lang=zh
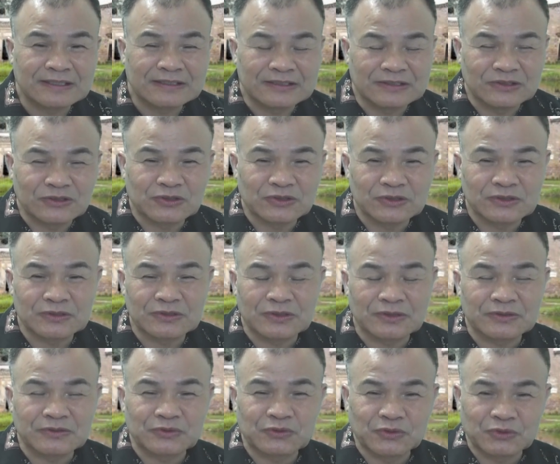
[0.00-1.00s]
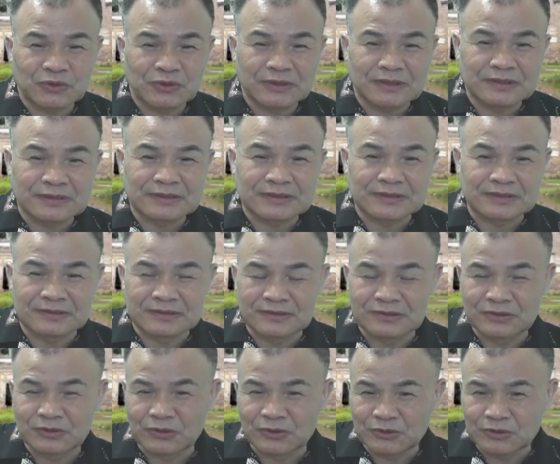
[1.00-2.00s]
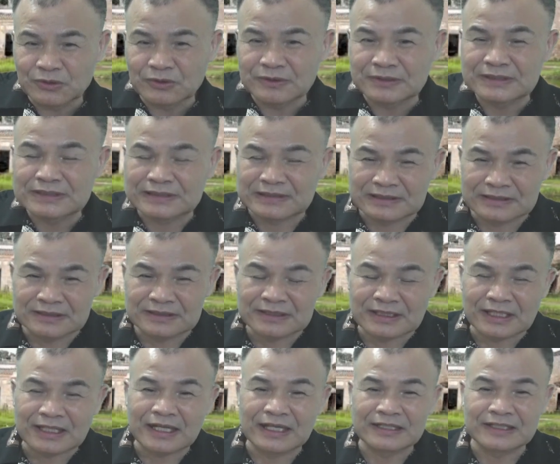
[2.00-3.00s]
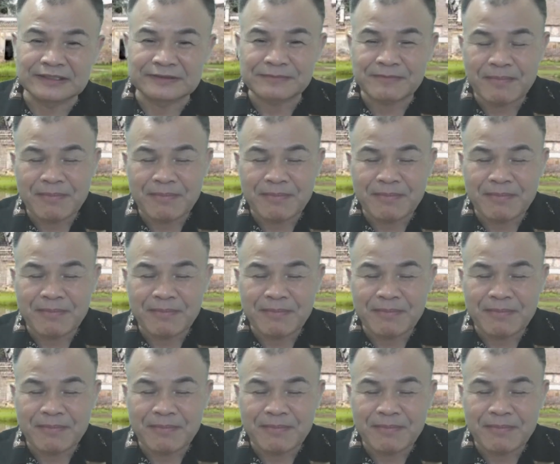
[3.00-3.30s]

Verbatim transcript: 李旭中确实有用“时”这个概念